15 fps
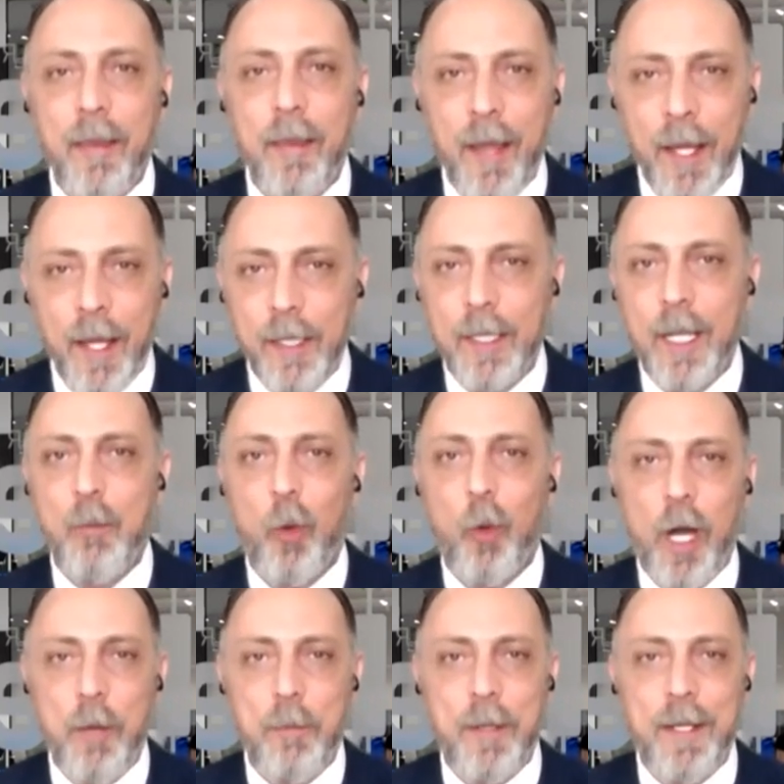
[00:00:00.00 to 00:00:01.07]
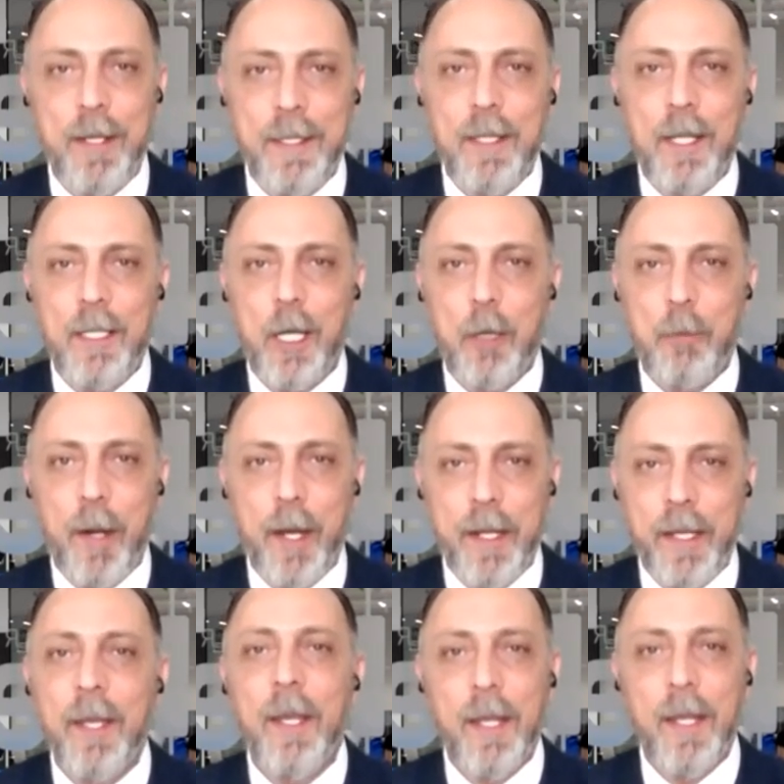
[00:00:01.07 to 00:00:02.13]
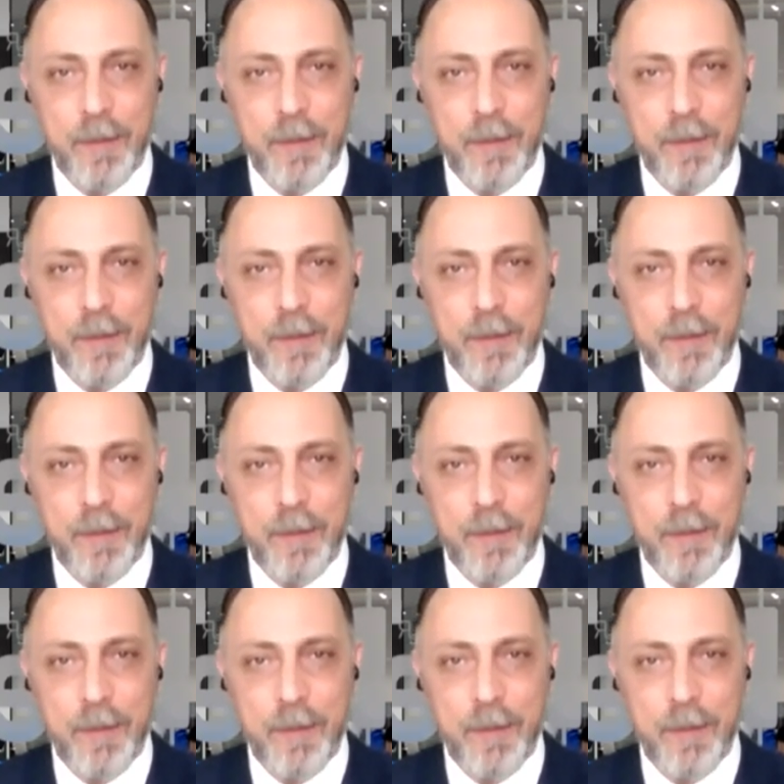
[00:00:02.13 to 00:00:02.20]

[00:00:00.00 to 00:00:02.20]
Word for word: كذلك الين الياباني